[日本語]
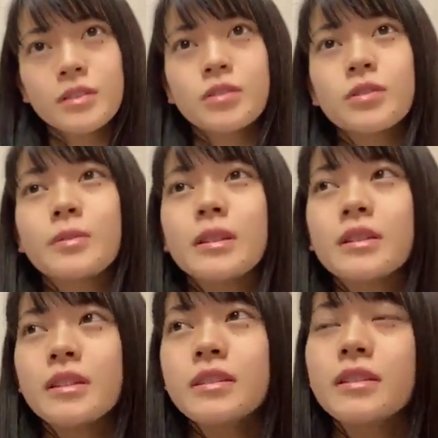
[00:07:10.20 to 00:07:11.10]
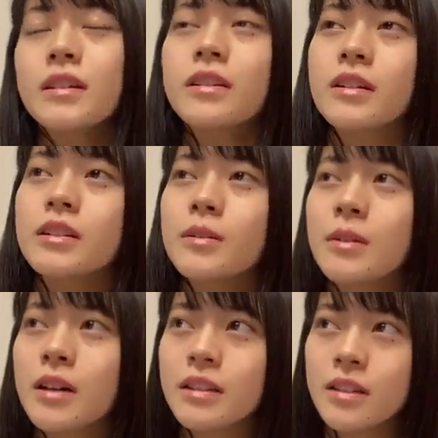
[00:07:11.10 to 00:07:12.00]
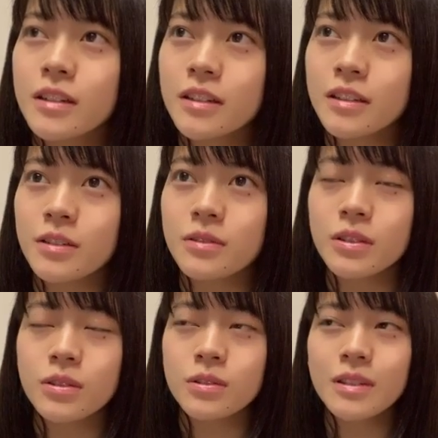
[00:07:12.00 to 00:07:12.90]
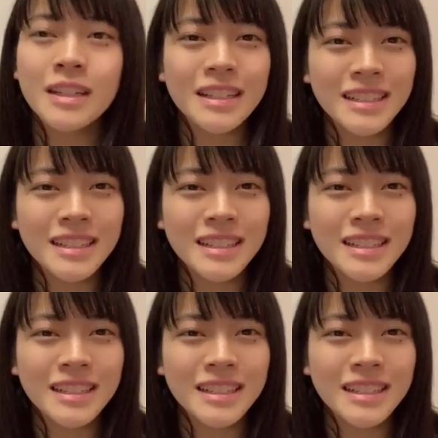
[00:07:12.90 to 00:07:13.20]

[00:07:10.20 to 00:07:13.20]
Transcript: ちょっと待って、全然頭が働かないんだよね今日。